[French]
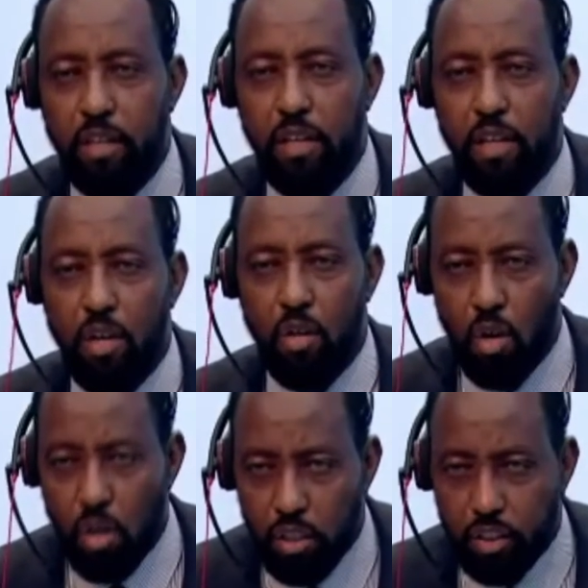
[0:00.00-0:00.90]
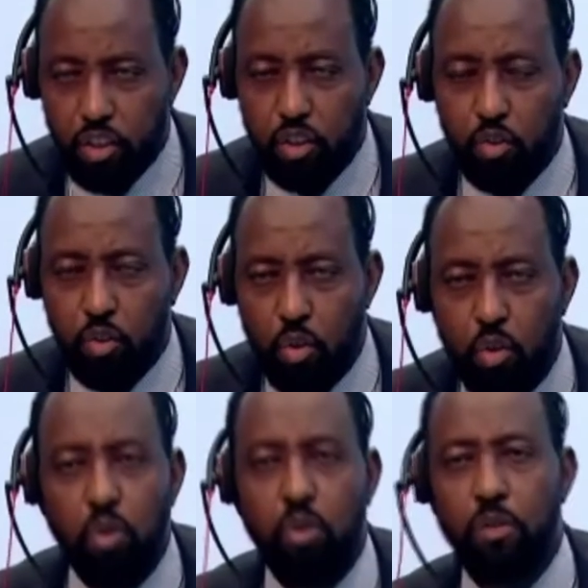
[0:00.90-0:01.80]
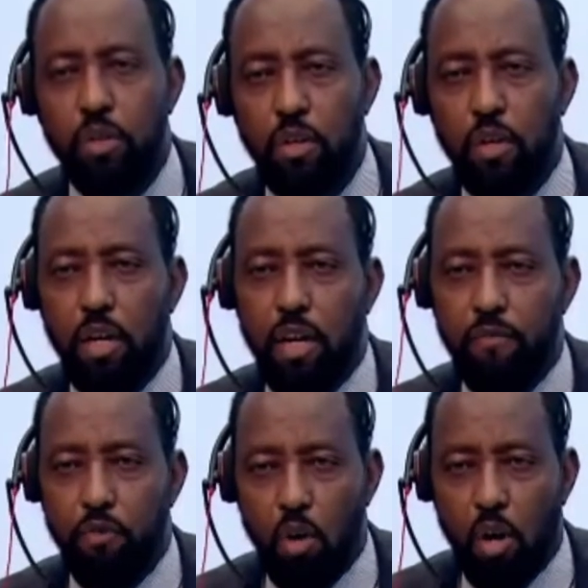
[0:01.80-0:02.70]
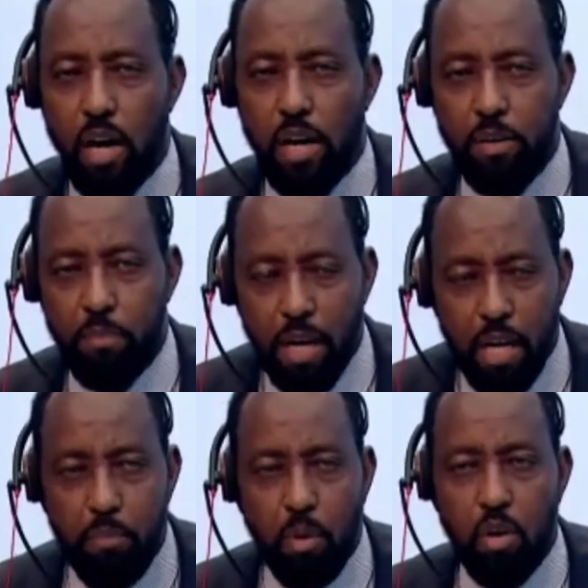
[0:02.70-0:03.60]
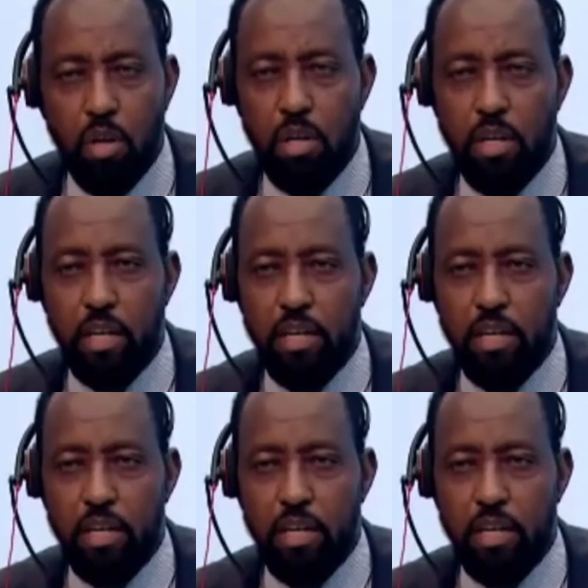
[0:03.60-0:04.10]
M. Monsieur Metoki, je voudrais vous dire félicitations